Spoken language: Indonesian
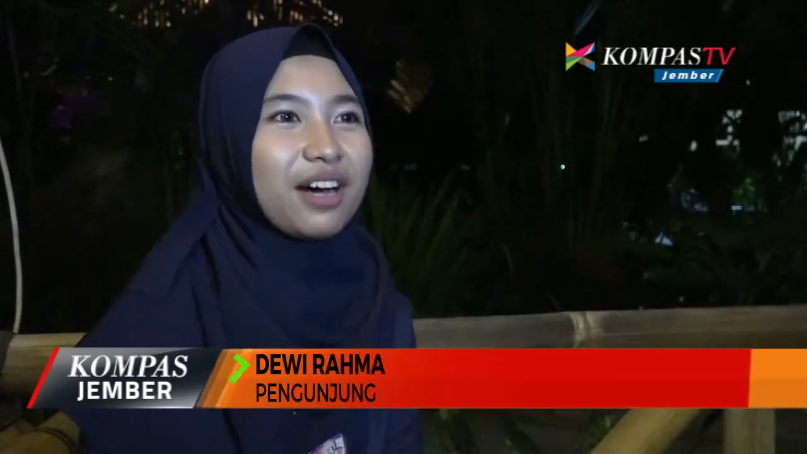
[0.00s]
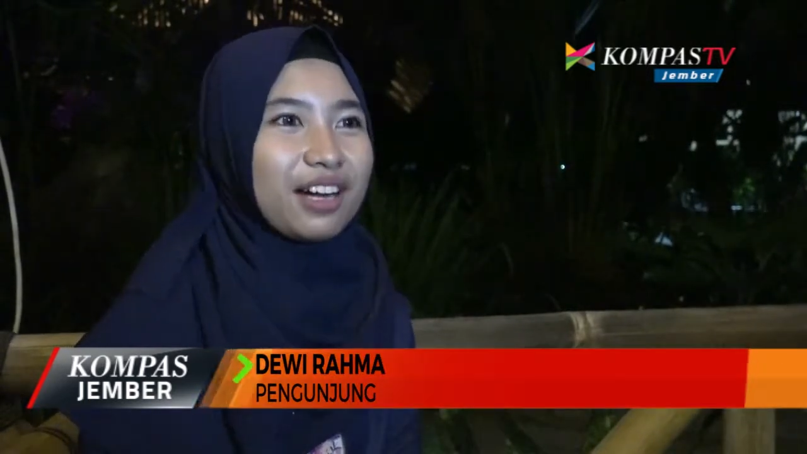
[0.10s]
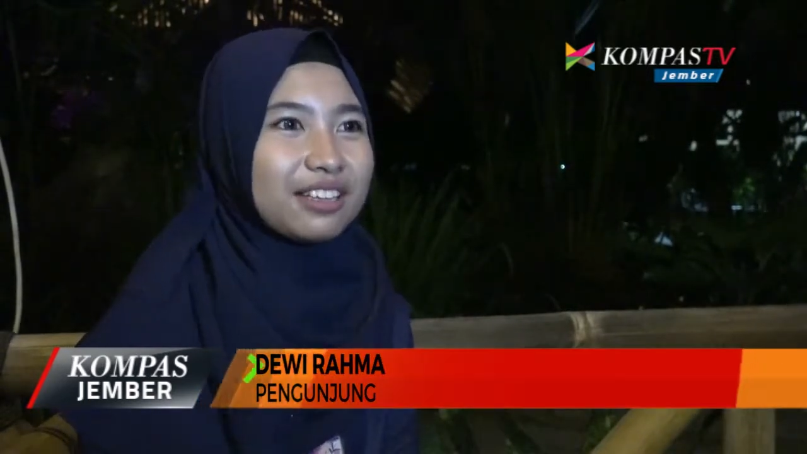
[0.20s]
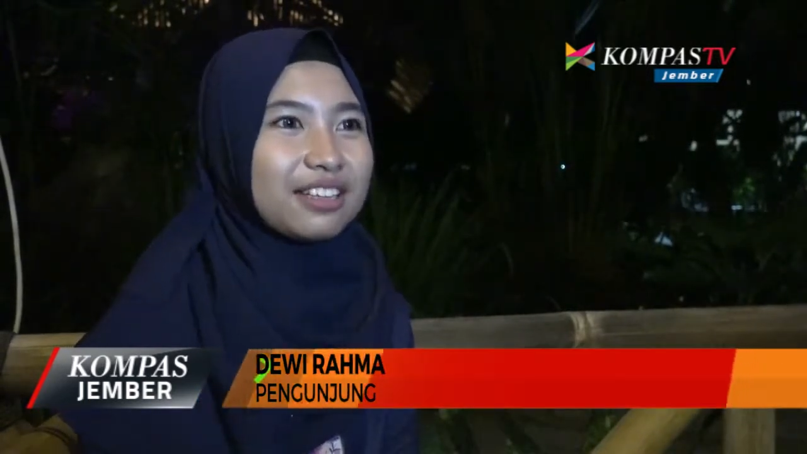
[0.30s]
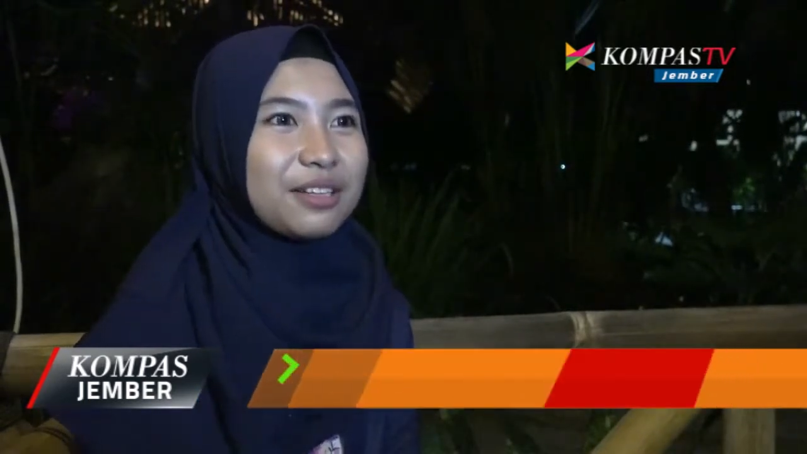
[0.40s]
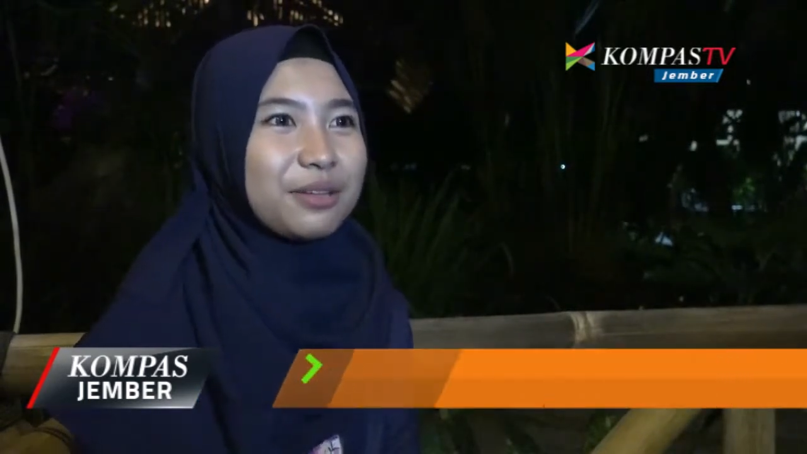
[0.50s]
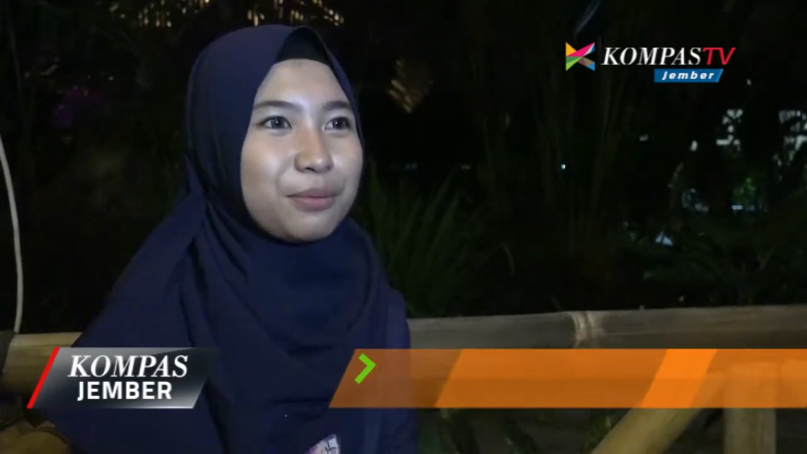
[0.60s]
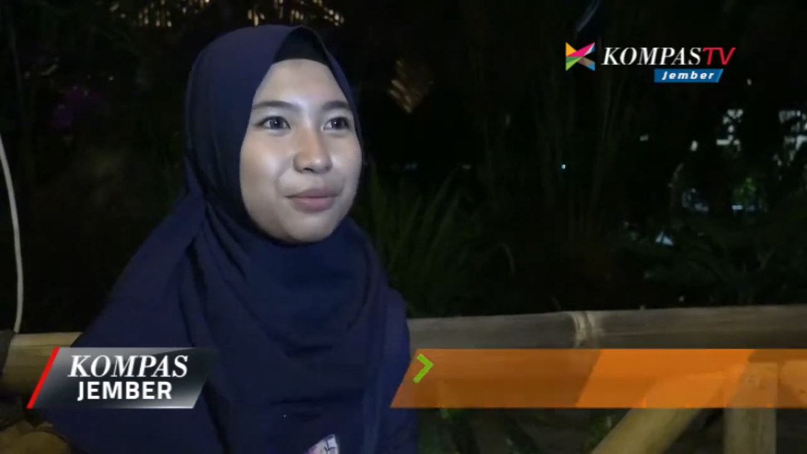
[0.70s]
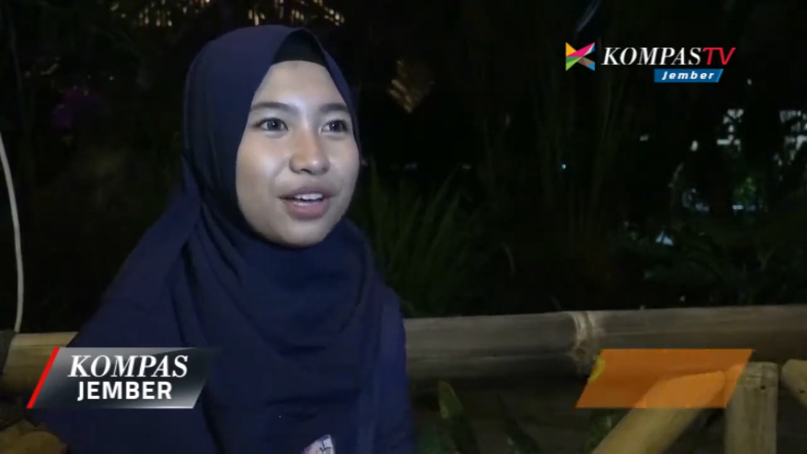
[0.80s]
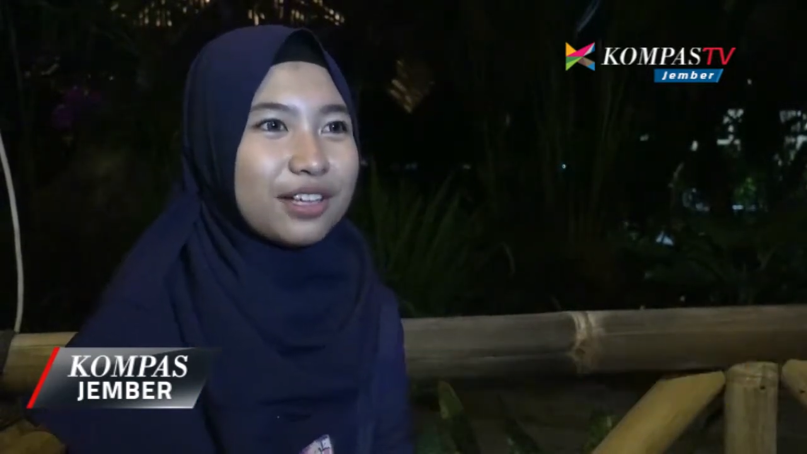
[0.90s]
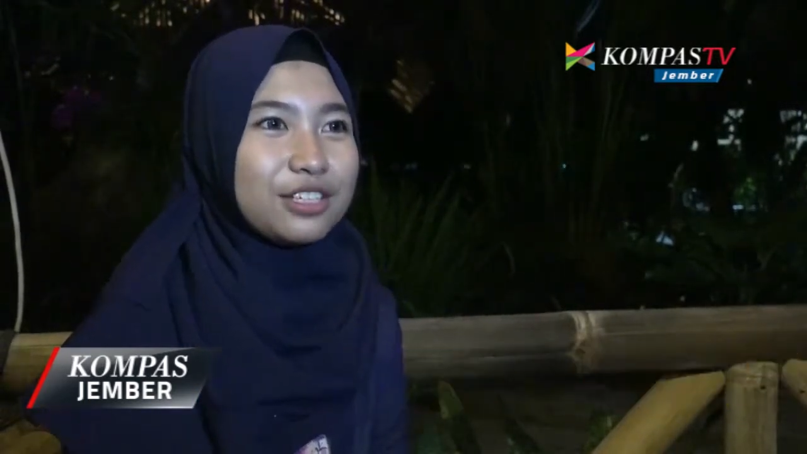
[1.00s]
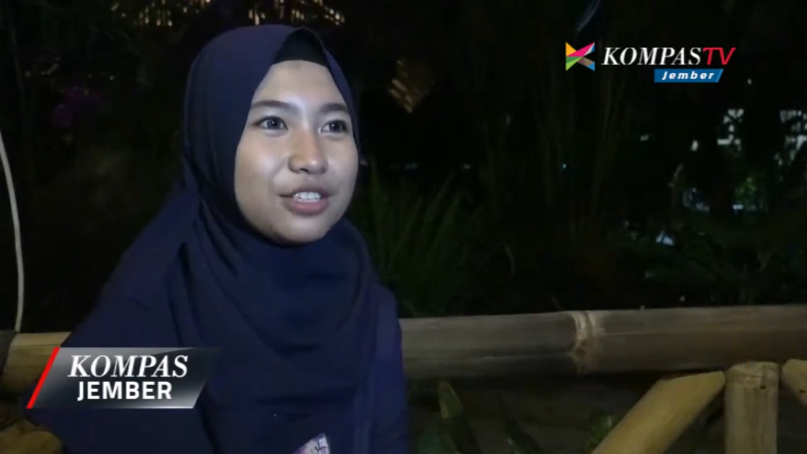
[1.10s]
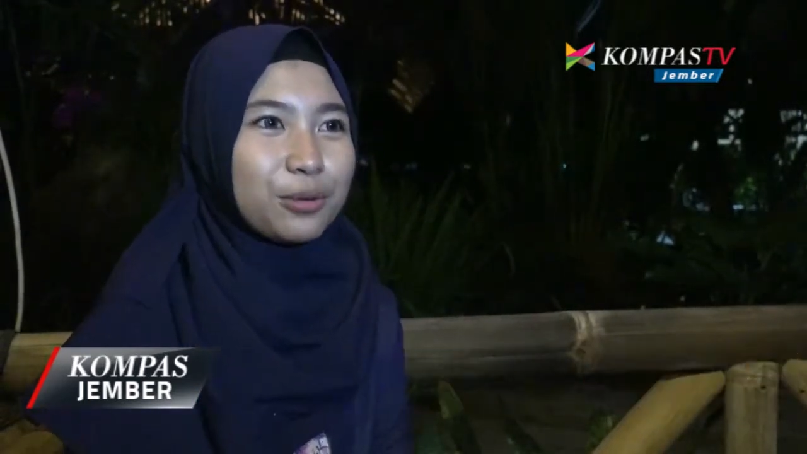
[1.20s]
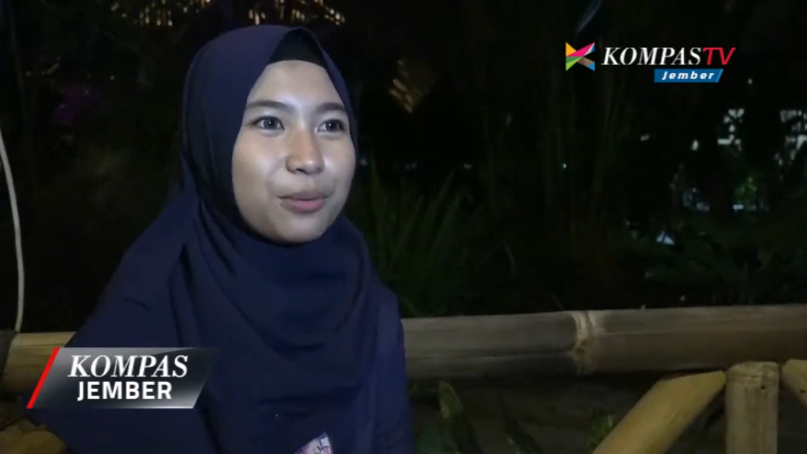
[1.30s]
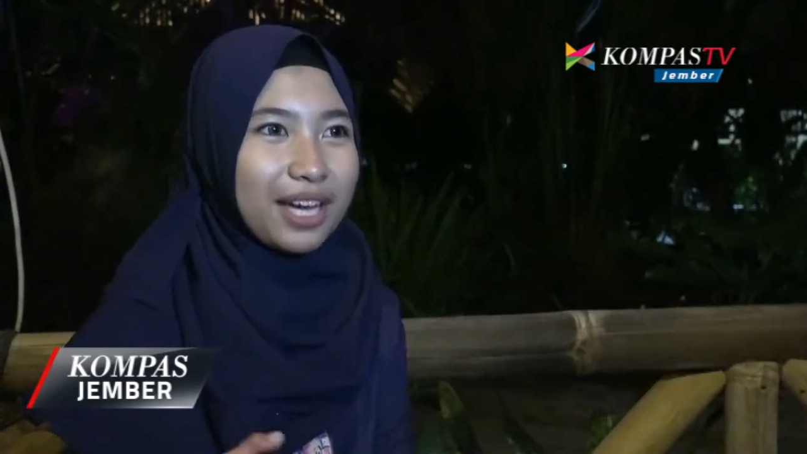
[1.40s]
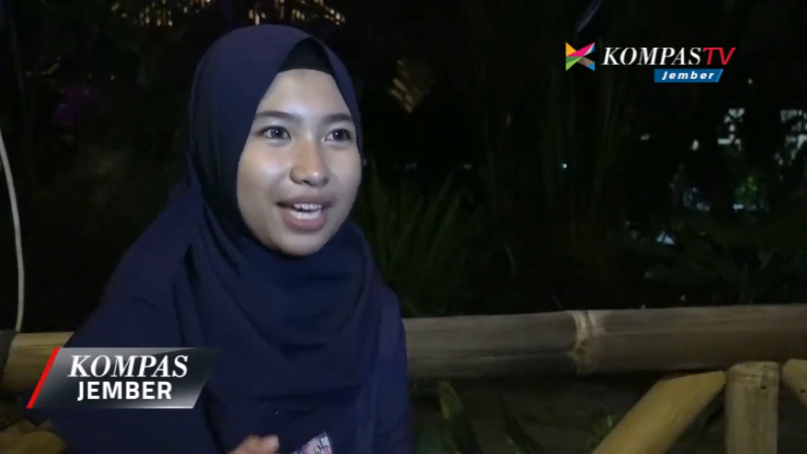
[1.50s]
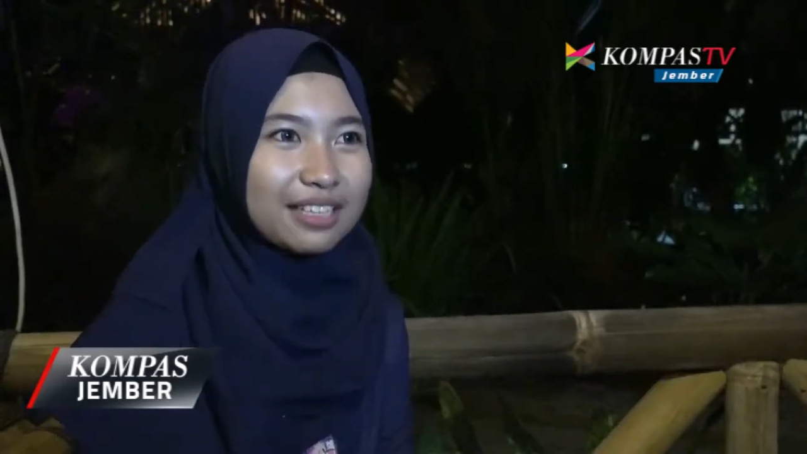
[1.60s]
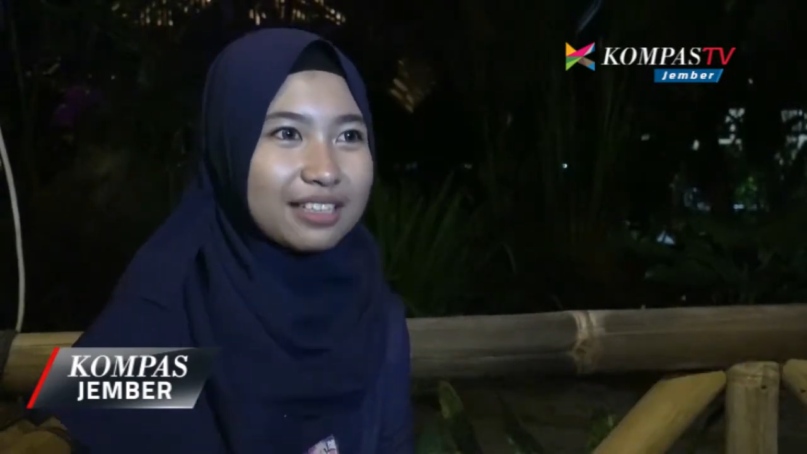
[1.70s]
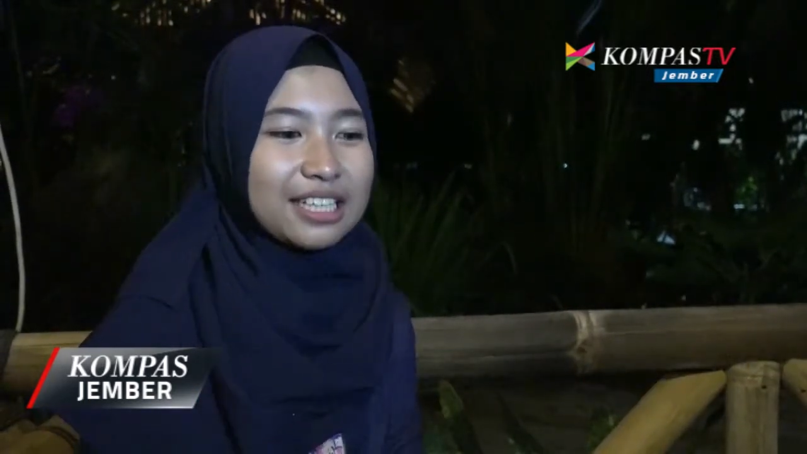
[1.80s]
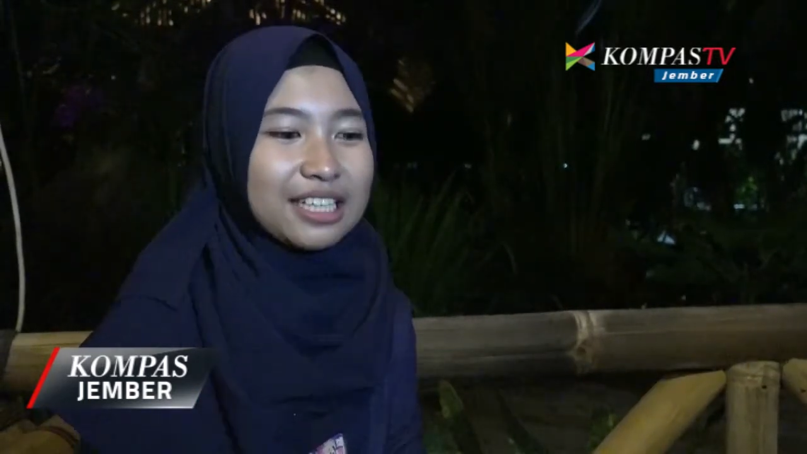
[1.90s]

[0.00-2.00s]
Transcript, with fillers: banget buat dicobain